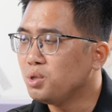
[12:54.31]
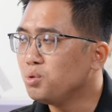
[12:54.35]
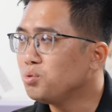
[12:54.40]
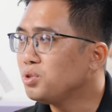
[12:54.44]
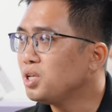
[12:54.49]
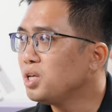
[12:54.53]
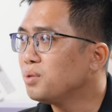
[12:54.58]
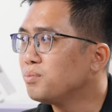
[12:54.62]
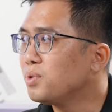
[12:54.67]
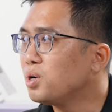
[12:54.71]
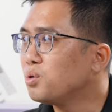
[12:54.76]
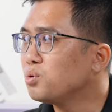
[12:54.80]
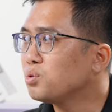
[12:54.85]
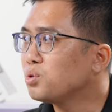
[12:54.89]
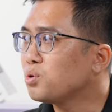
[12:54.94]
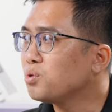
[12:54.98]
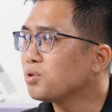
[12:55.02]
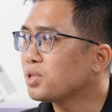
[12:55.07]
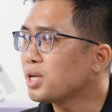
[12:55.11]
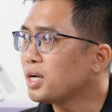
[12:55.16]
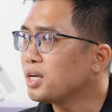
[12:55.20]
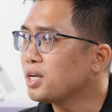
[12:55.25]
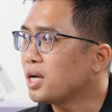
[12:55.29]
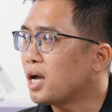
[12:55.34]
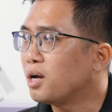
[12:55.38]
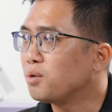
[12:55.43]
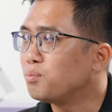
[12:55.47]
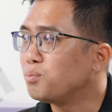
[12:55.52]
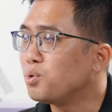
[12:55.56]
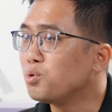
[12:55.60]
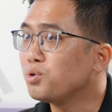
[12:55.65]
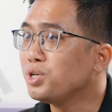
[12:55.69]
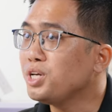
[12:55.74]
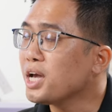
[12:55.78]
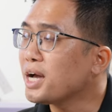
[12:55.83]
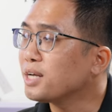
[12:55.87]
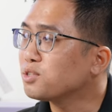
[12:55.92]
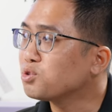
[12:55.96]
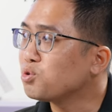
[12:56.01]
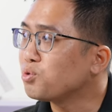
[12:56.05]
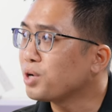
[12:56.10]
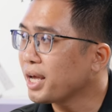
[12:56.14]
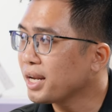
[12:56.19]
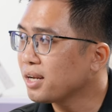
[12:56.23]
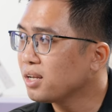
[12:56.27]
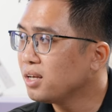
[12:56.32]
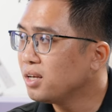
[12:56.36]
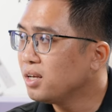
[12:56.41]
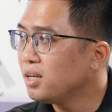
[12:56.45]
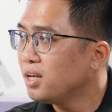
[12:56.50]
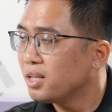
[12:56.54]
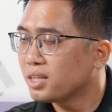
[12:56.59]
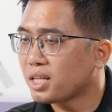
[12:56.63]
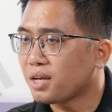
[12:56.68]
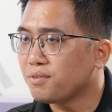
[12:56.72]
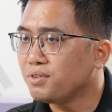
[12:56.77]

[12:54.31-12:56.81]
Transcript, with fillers: ưu tiên mẫu Toyota à, mẫu Kia Sonet. Ừ.